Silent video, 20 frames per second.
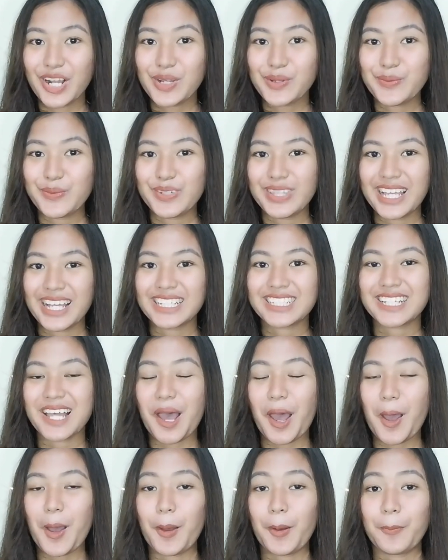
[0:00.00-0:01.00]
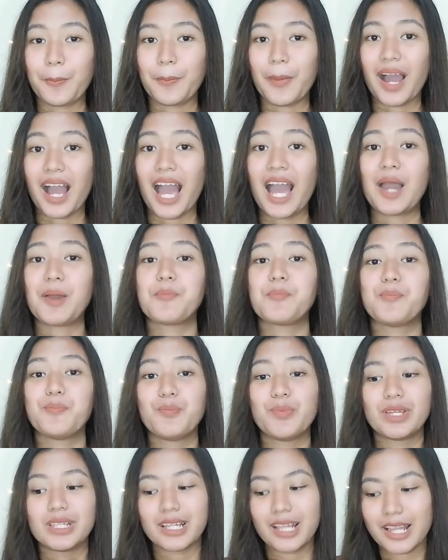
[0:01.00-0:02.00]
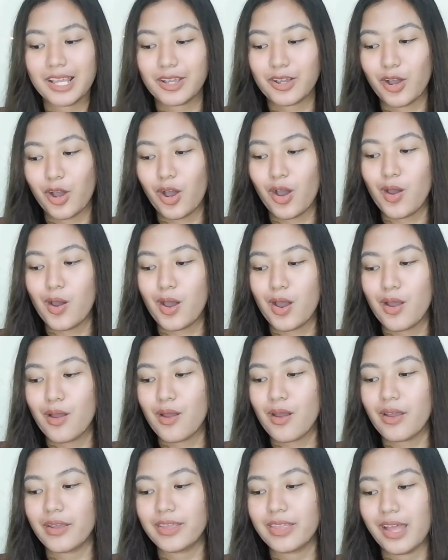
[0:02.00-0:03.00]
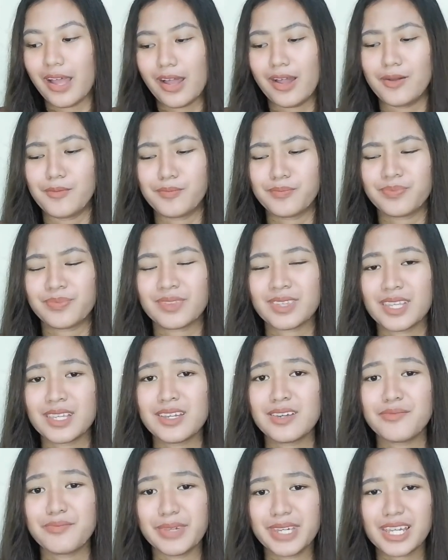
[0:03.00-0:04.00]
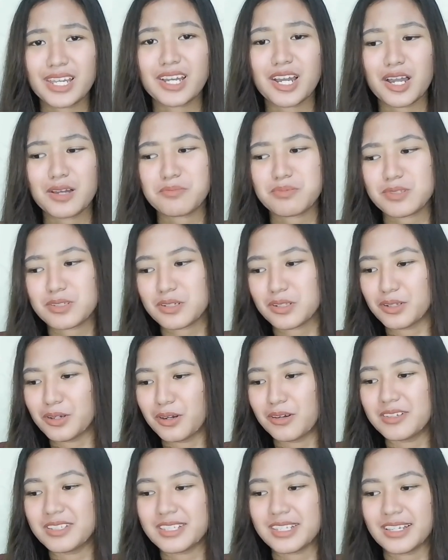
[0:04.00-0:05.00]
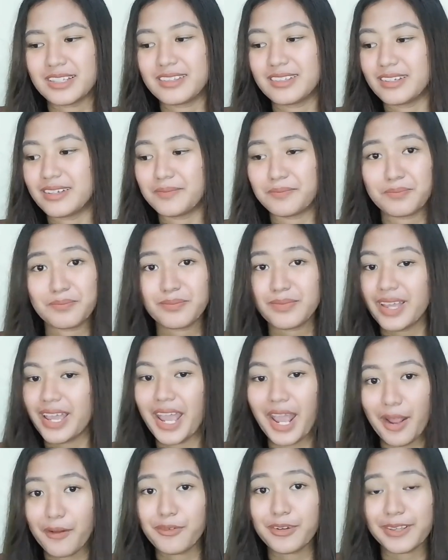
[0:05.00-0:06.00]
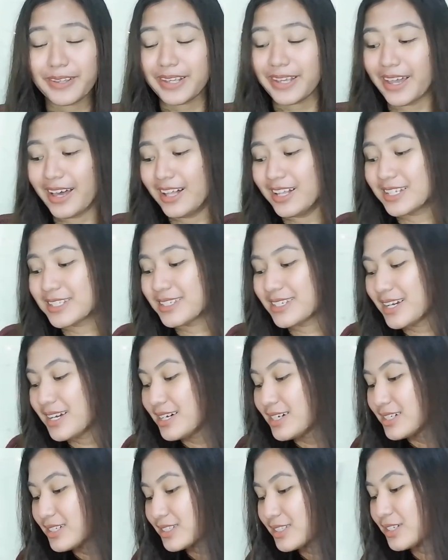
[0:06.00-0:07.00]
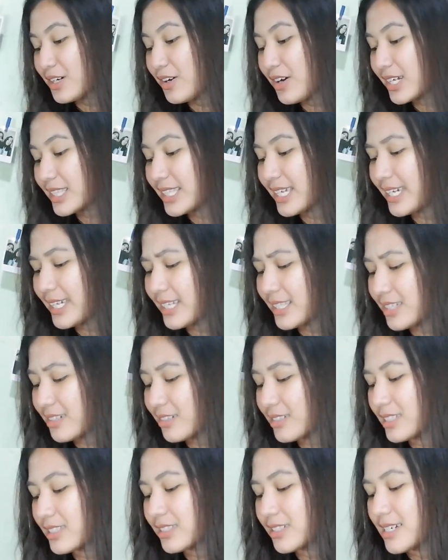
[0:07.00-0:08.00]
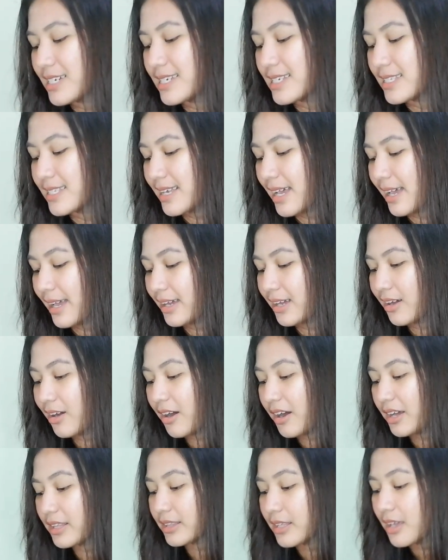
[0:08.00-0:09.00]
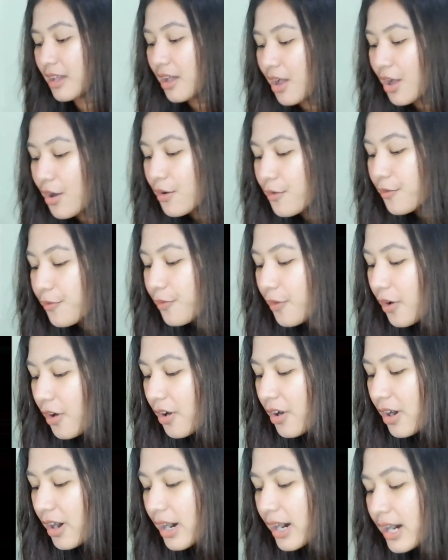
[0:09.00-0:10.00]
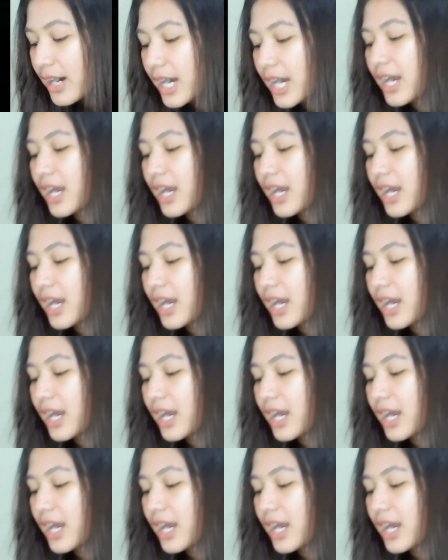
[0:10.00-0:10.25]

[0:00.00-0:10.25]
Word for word: start muna sa mga binili ko um, makeups, clothes, and everything else. So, ang nakikita ko dito is I got four